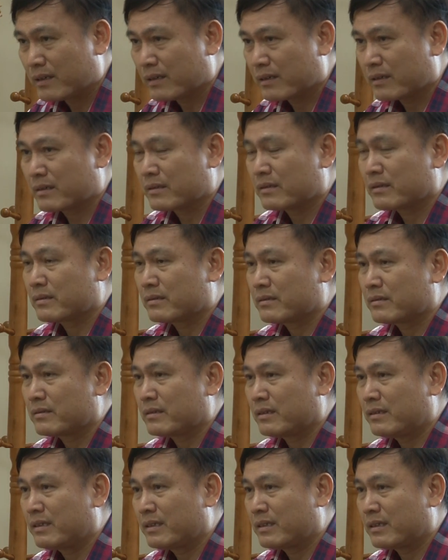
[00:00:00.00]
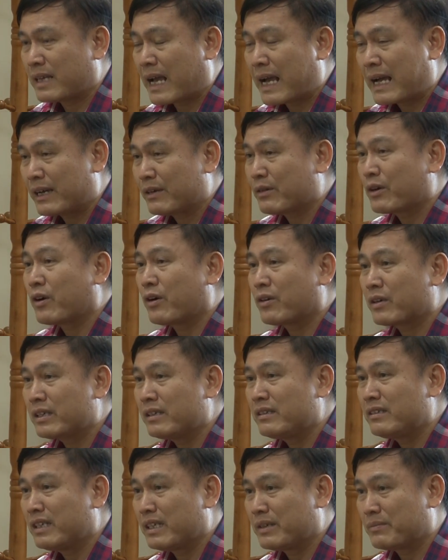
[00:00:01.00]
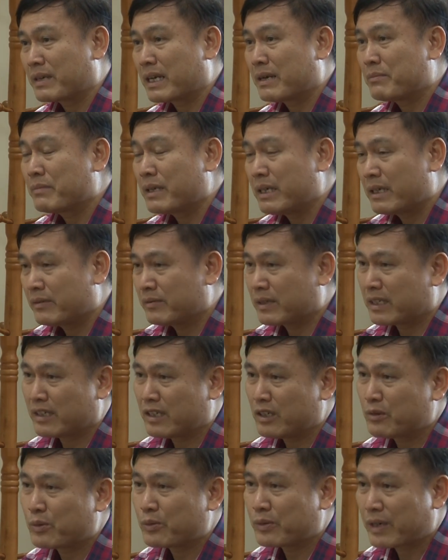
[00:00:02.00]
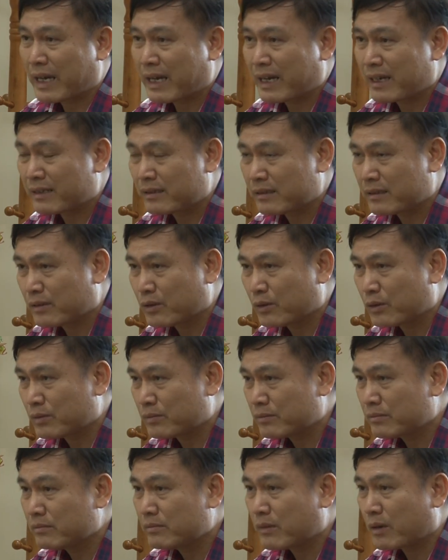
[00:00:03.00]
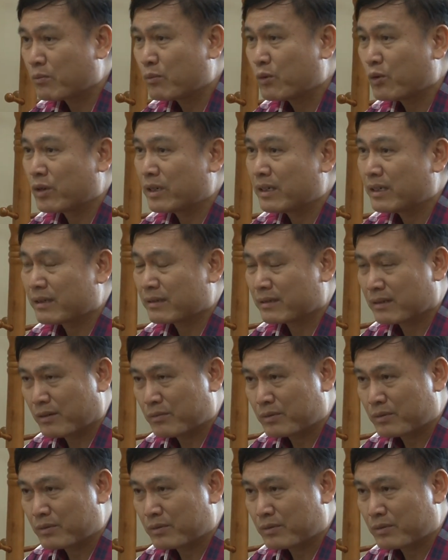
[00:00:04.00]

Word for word: ờ, tất nhiên thì ai cũng có cái niềm đam mê và tình yêu bóng đá thì tôi cũng mong muốn là